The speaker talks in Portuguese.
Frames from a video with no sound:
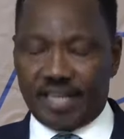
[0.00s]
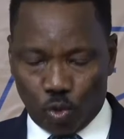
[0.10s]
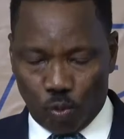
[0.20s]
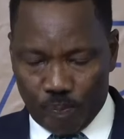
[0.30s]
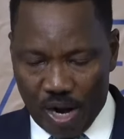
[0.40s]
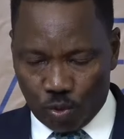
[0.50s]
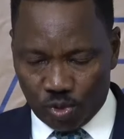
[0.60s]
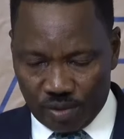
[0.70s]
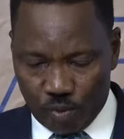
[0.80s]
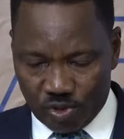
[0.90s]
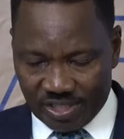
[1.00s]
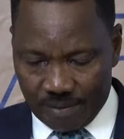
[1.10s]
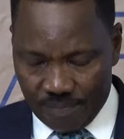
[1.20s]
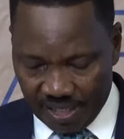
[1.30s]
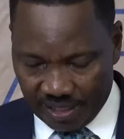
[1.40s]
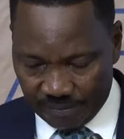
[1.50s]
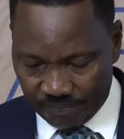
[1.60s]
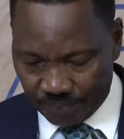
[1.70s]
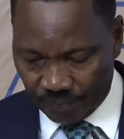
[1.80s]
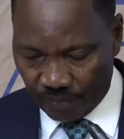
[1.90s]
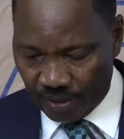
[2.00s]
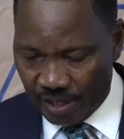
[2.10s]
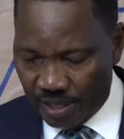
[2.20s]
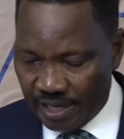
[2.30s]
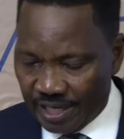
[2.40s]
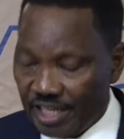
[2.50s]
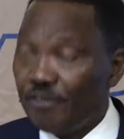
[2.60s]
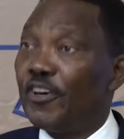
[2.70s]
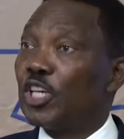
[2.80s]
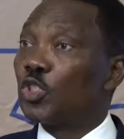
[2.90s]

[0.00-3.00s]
do Banco de Moçambique, que fez